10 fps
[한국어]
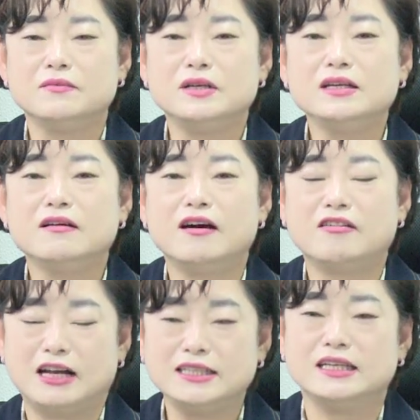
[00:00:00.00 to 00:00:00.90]

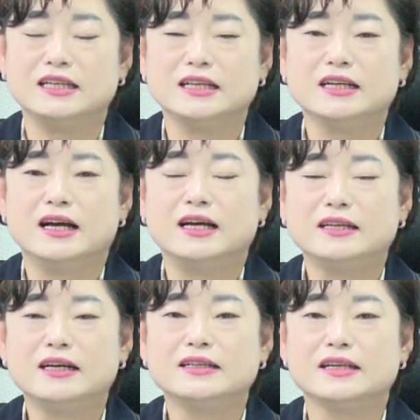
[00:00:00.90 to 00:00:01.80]
민가관이
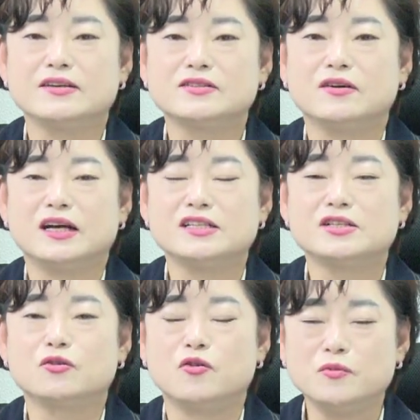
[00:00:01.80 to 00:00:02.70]
하나가 되어서
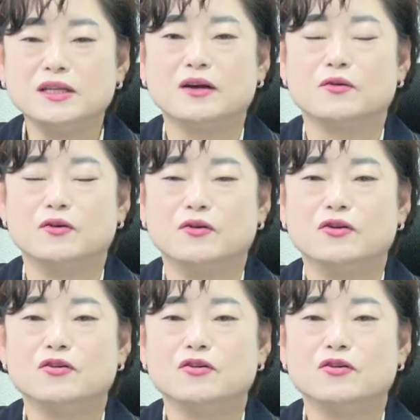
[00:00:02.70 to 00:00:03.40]
같이 고민하고